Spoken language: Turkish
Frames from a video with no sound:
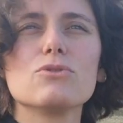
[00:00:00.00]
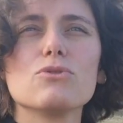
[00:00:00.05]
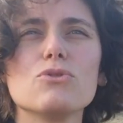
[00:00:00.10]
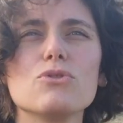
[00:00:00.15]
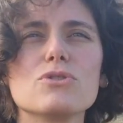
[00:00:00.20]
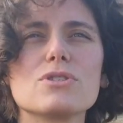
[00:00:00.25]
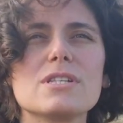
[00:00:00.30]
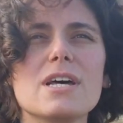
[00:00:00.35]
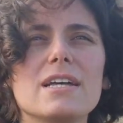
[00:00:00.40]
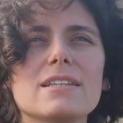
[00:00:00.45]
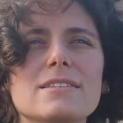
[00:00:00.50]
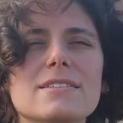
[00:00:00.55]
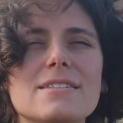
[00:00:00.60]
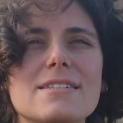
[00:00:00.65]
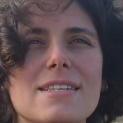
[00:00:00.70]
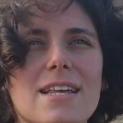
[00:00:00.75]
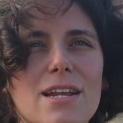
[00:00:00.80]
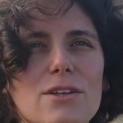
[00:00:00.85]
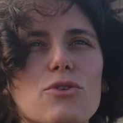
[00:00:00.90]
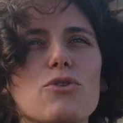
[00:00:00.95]
duyuyorsan
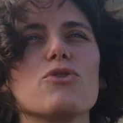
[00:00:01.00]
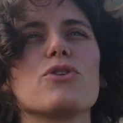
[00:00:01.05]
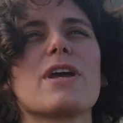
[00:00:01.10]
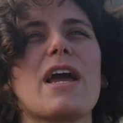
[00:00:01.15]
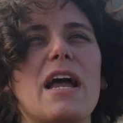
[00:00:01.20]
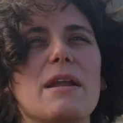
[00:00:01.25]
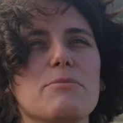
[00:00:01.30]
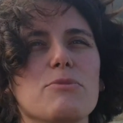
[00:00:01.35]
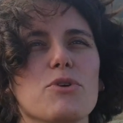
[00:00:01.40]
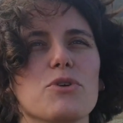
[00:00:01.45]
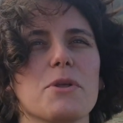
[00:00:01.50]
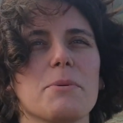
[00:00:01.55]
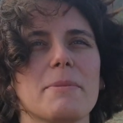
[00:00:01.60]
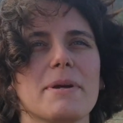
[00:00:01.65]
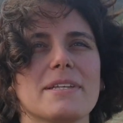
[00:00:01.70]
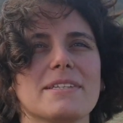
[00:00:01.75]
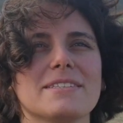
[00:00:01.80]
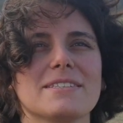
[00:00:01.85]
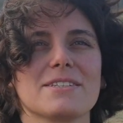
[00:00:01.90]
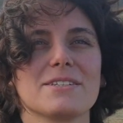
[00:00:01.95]
sana doğru gelmiyor
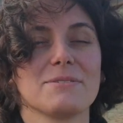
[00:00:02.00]
demektir.